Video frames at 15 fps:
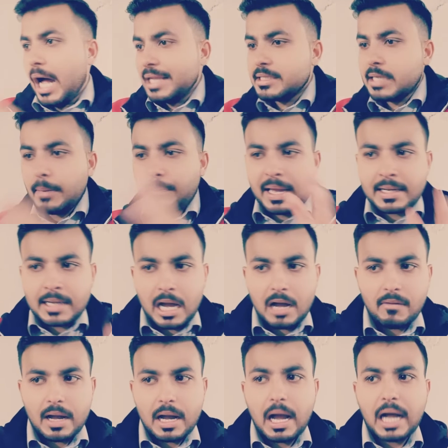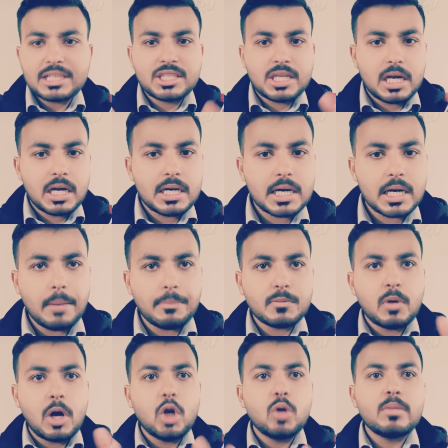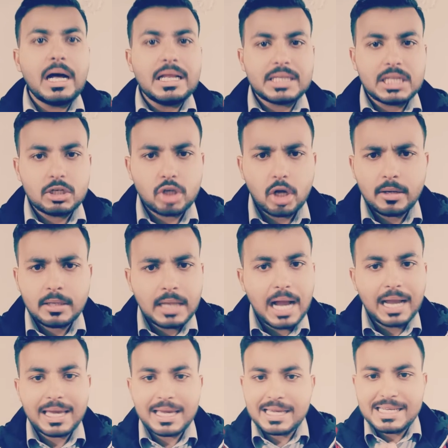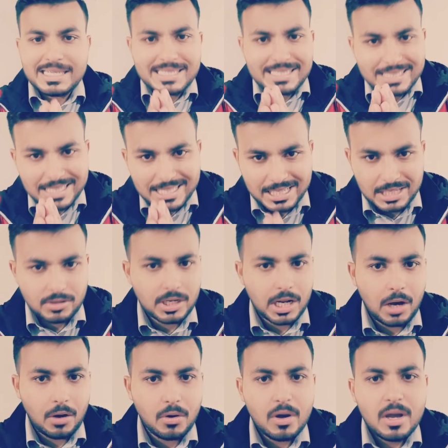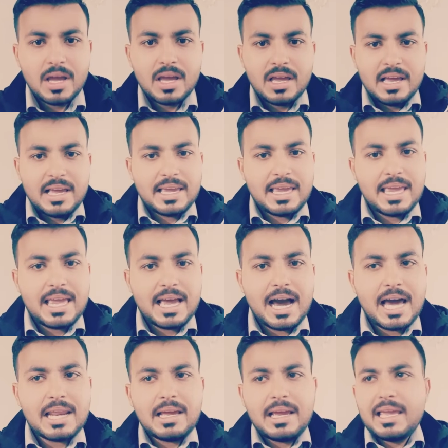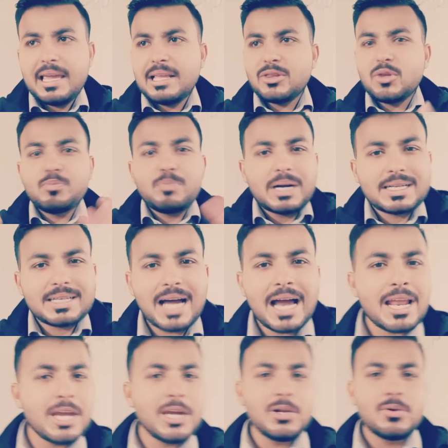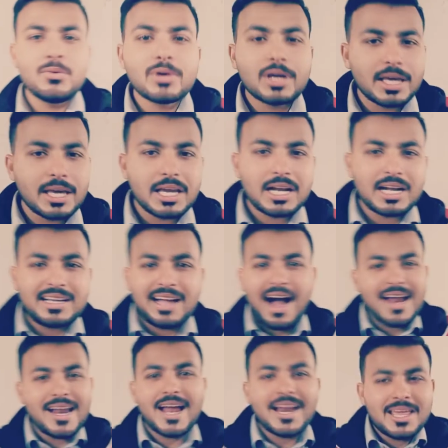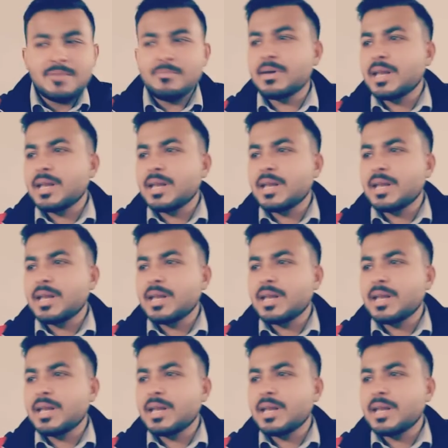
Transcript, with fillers: अच्छा पहनावा अच्छे घर मालूम के लिए उठाओ ना कि इस चीज के लिए उठाओ कि यार दुपट्टा नहीं लूंगी खाना नहीं